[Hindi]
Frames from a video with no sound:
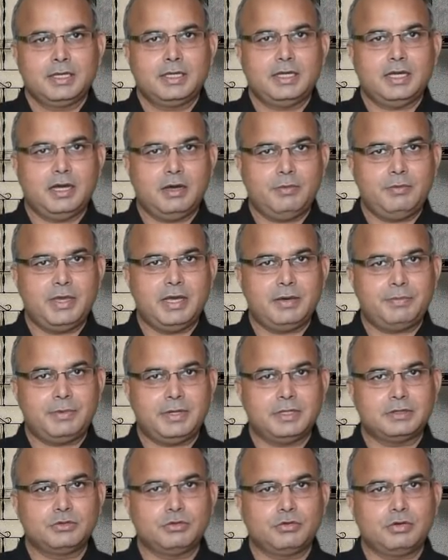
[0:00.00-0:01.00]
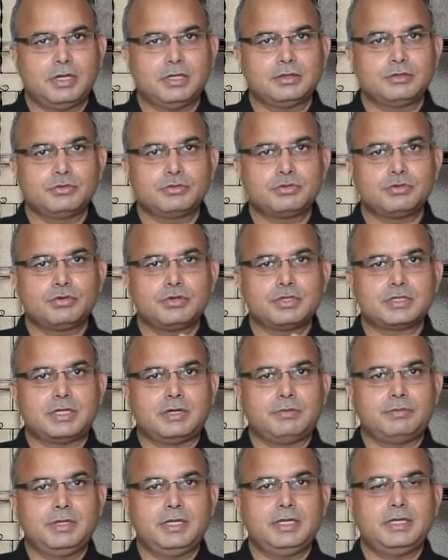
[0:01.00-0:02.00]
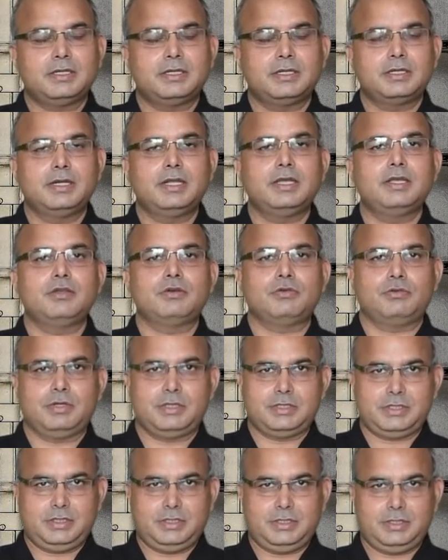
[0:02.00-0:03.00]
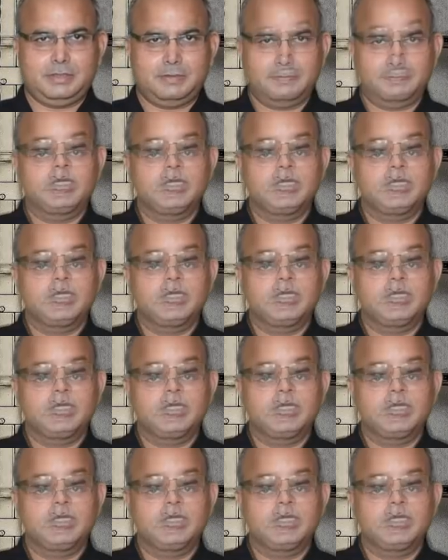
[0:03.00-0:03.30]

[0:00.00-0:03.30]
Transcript: कि हमें अपना दुखड़ा दूसरों के सामने नहीं रोना चाहिए